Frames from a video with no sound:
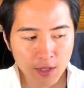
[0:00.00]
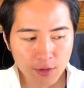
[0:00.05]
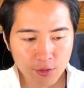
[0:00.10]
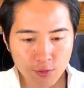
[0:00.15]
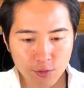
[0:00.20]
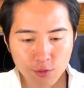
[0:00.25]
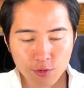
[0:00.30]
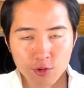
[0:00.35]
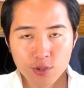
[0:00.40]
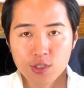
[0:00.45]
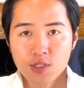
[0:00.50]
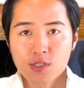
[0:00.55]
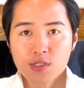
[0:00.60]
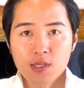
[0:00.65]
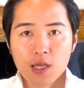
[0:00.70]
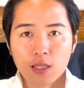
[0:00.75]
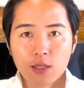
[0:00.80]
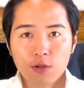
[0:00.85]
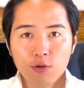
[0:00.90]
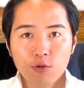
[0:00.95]
入居審
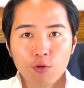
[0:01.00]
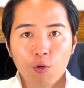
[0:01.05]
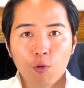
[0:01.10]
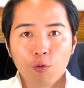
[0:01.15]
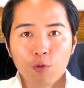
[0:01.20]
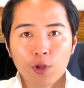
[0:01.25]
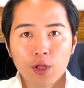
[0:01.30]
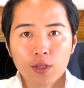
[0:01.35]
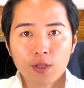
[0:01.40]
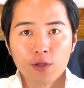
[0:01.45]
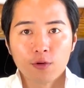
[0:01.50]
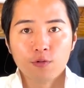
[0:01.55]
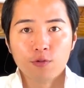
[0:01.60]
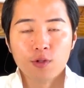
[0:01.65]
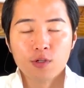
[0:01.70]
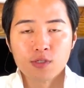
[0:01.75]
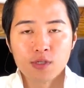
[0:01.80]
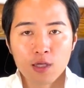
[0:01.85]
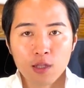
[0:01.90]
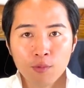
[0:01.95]
査っていうのを行っていくん
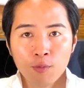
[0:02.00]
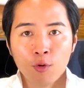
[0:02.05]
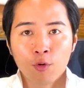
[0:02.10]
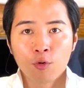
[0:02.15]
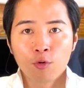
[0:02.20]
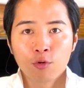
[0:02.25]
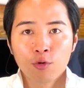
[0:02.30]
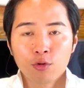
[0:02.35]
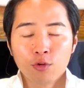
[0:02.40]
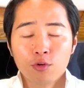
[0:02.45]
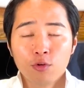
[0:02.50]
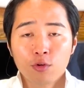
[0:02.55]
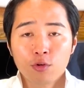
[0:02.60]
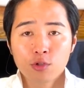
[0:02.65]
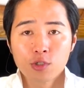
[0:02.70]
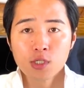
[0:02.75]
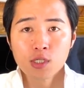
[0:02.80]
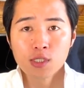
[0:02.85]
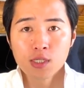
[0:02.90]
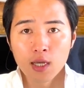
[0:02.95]
ですけども、この入居
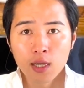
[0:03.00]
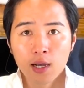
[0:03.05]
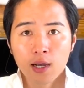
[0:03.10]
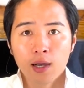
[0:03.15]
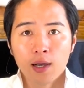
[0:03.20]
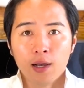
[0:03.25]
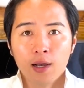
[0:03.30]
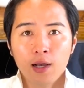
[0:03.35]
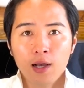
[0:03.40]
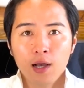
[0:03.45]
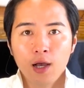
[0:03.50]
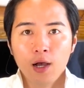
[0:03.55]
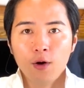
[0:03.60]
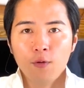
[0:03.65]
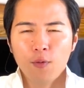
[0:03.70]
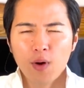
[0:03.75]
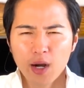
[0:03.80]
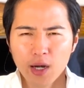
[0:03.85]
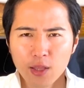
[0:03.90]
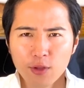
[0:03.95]
審査が
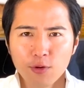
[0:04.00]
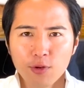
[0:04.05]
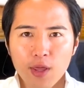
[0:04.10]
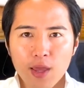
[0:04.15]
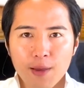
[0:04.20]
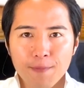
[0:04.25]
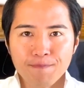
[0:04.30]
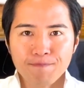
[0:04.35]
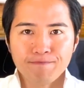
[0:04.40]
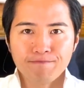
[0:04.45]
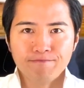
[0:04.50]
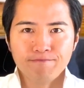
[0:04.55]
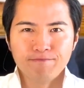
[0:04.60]
割とね、